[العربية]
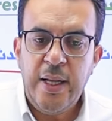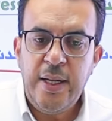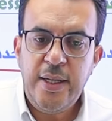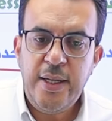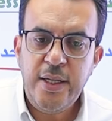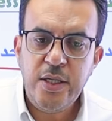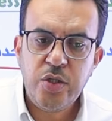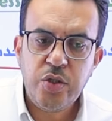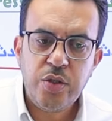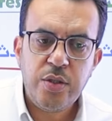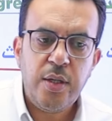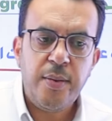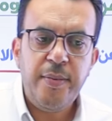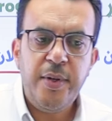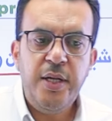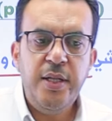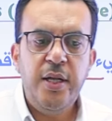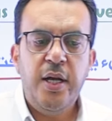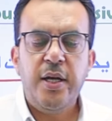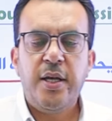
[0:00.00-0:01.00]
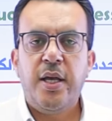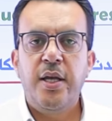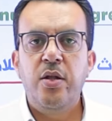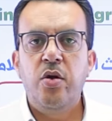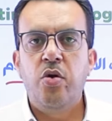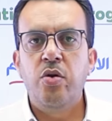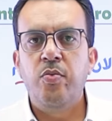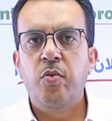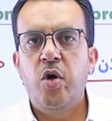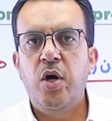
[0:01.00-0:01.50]
ليش طب احنا حكينا
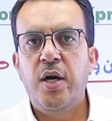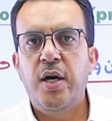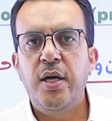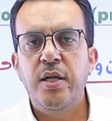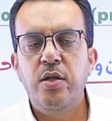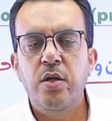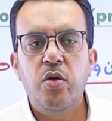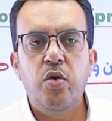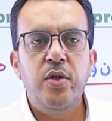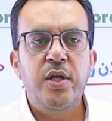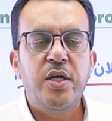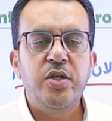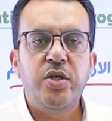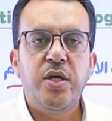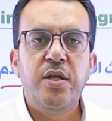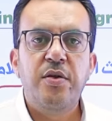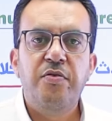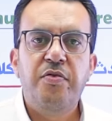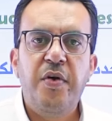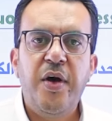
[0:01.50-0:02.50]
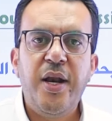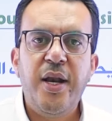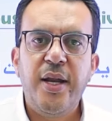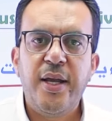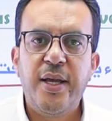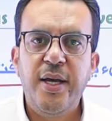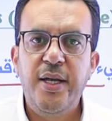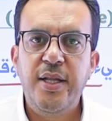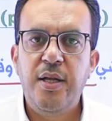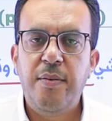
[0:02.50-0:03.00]
هون مؤقت هون عشان
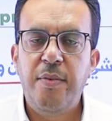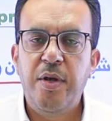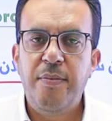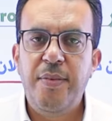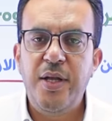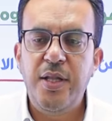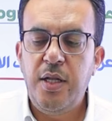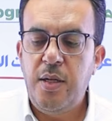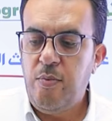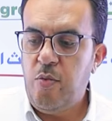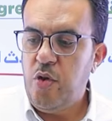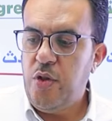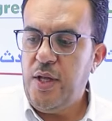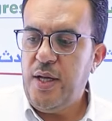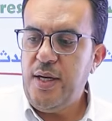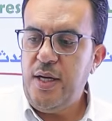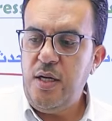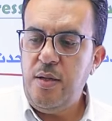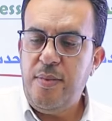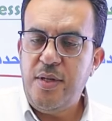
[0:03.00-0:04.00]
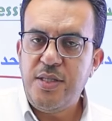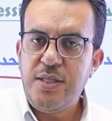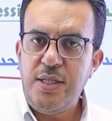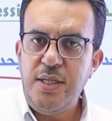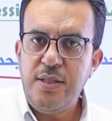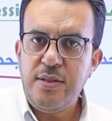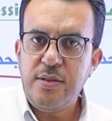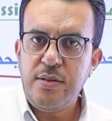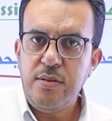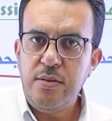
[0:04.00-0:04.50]
نفرق احنا ما بين المضارع
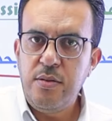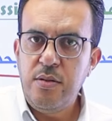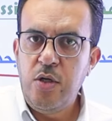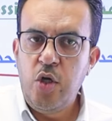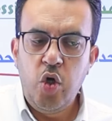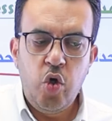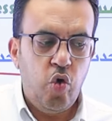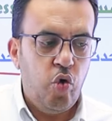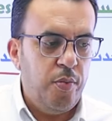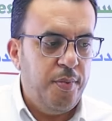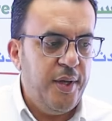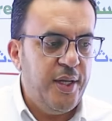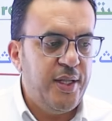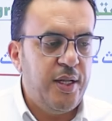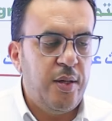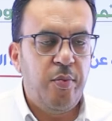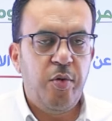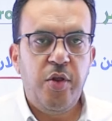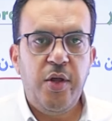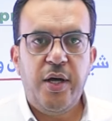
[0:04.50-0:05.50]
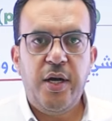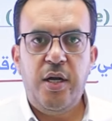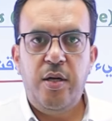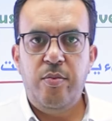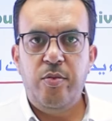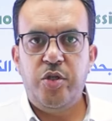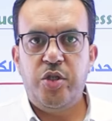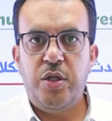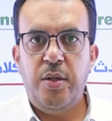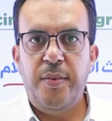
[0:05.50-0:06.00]
البسيط وبين المضارع
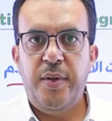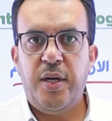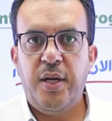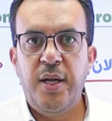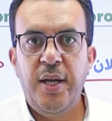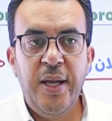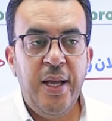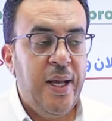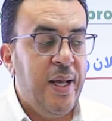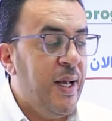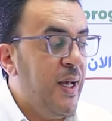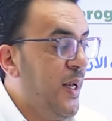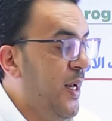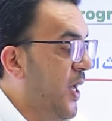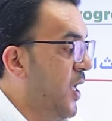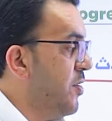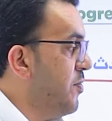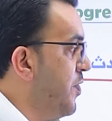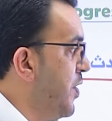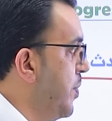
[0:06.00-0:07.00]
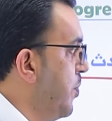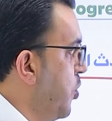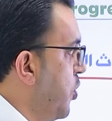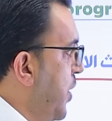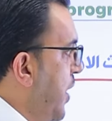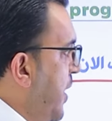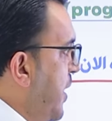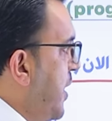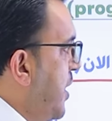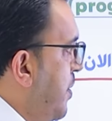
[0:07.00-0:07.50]
المستمر الان في
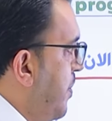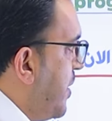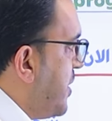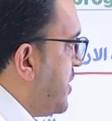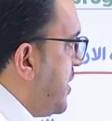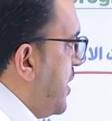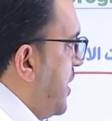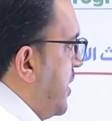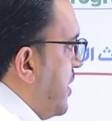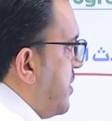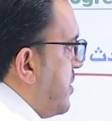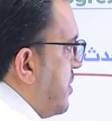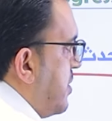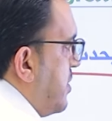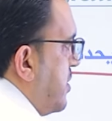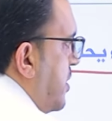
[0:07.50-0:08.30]
المضارع البسيط